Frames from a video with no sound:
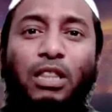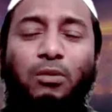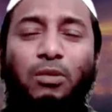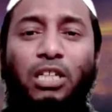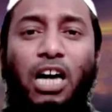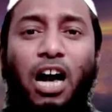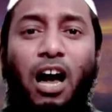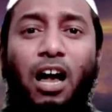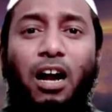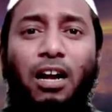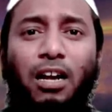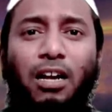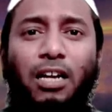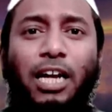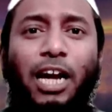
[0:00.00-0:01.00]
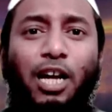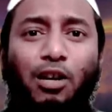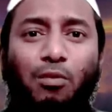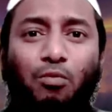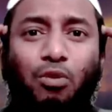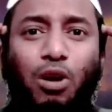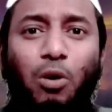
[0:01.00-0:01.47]
வந்து விட்டால்
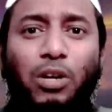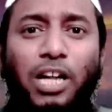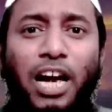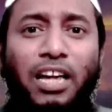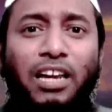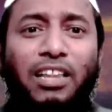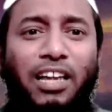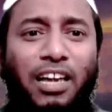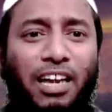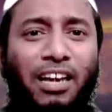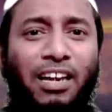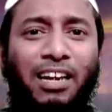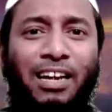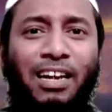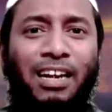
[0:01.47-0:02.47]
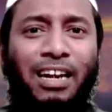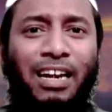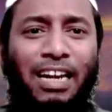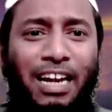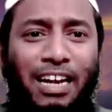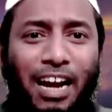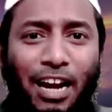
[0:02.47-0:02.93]
எனக்கு மூட் அவுட் ஆயிருது
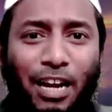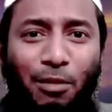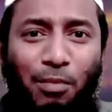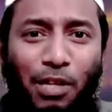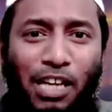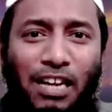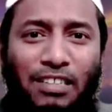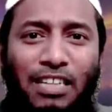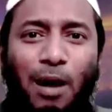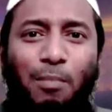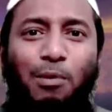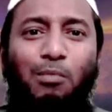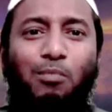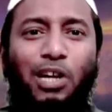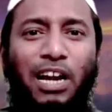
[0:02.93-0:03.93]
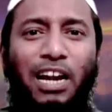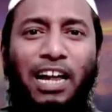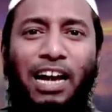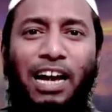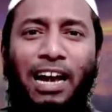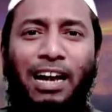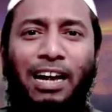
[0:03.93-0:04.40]
என்னால நிம்மதியா சாப்பிட முடியல
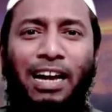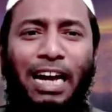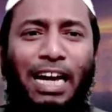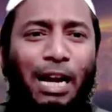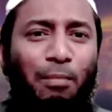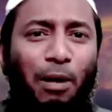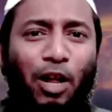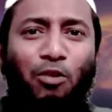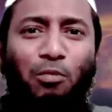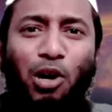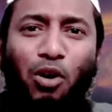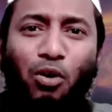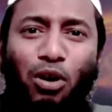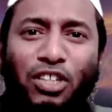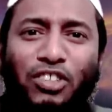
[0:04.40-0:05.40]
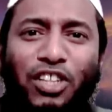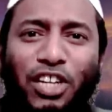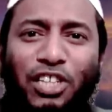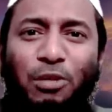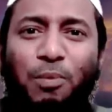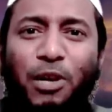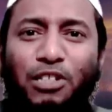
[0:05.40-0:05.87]
என் மனைவி மக்களோடு
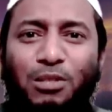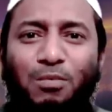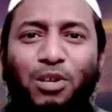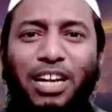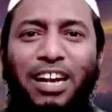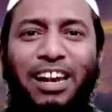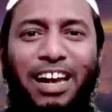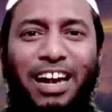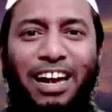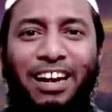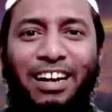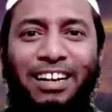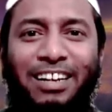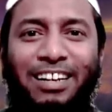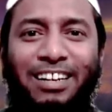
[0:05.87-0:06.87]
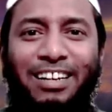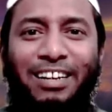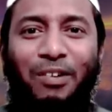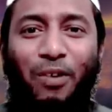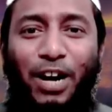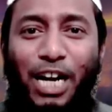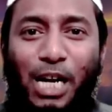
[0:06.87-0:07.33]
சிரிச்சு பேச முடியல
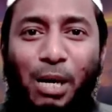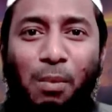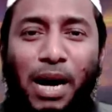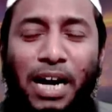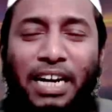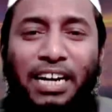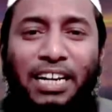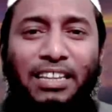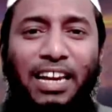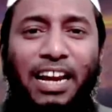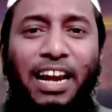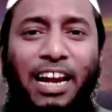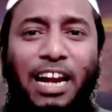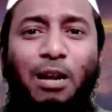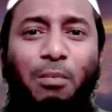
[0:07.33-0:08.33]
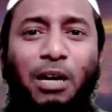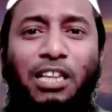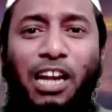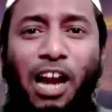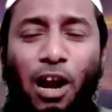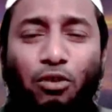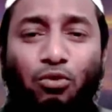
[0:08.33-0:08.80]
வழக்கமாக என்னிடத்தில் என்னென்ன
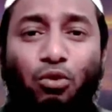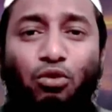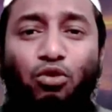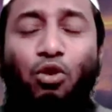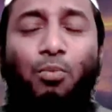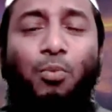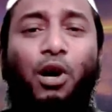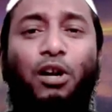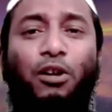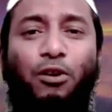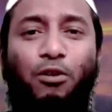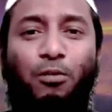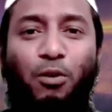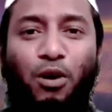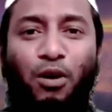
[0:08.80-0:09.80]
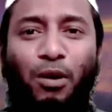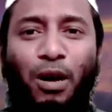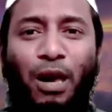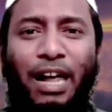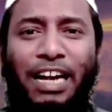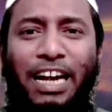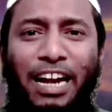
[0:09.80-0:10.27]
மாதிரியான சுறுசுறுப்புகள் இருக்குமோ
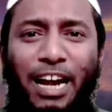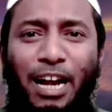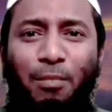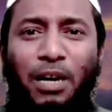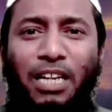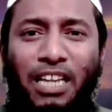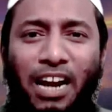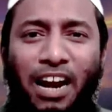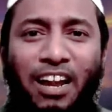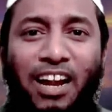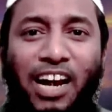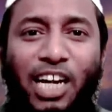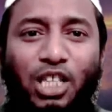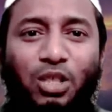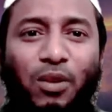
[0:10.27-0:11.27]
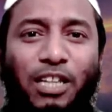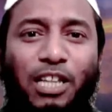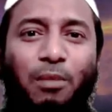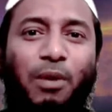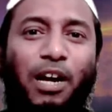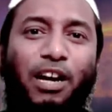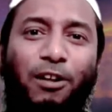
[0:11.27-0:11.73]
என்னென்ன மாதிரியான நகைச்சுவை
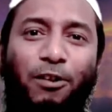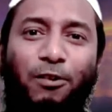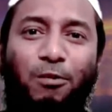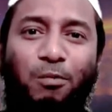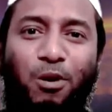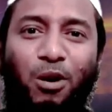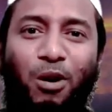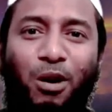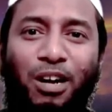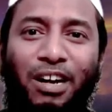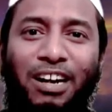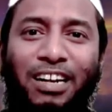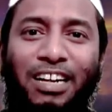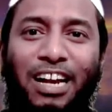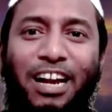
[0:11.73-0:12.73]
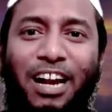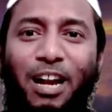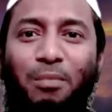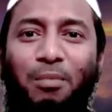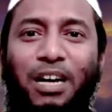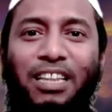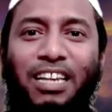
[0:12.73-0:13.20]
தன்மைகள் இருக்குமோ
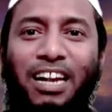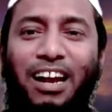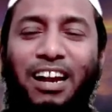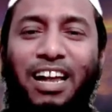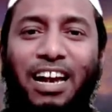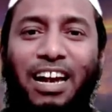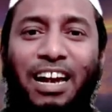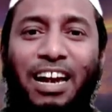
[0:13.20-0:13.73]
என்னென்ன மாதிரியான